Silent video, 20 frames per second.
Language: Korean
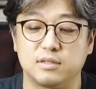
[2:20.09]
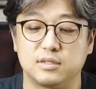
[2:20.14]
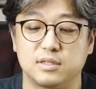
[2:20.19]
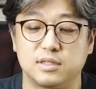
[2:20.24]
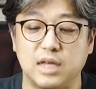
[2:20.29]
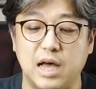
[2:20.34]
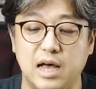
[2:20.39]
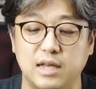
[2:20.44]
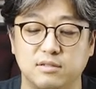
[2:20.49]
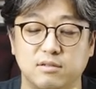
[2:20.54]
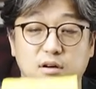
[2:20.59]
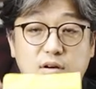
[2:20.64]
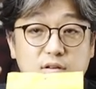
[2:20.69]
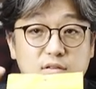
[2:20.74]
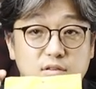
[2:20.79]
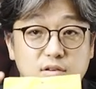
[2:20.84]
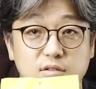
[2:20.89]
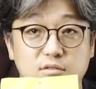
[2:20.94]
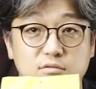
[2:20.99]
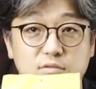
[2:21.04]
싸서
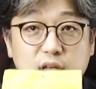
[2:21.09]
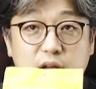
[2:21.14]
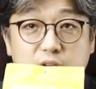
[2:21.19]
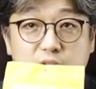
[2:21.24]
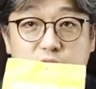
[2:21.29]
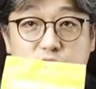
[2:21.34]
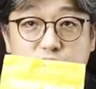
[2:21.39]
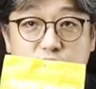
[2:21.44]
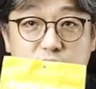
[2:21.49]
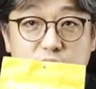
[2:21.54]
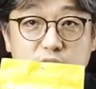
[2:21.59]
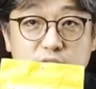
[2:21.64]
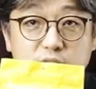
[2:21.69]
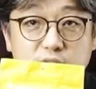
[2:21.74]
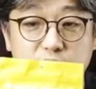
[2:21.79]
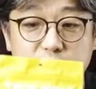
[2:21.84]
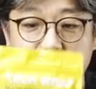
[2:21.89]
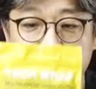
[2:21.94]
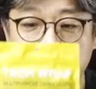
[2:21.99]
들고 다닐 수 있는